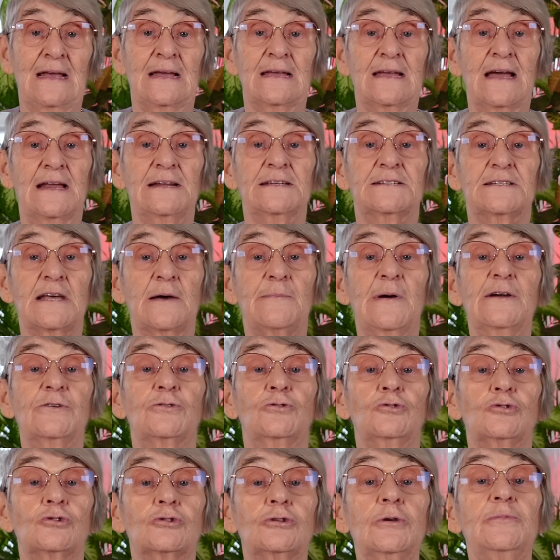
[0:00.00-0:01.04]
Yani sabah
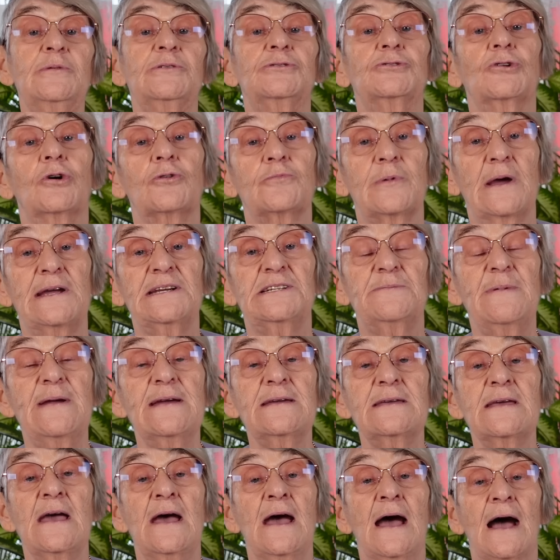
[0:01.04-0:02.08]
güçlü bir çorba
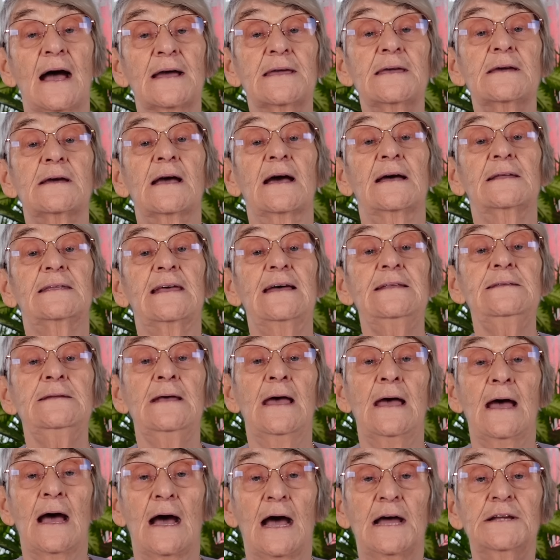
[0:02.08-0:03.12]
içmek hakikaten
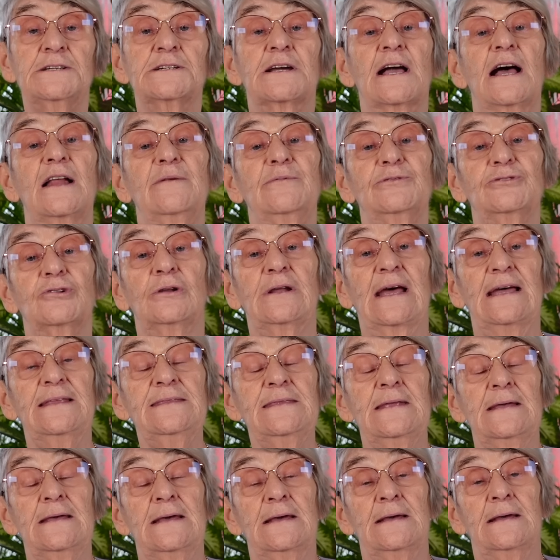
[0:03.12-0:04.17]
aç kalmış olan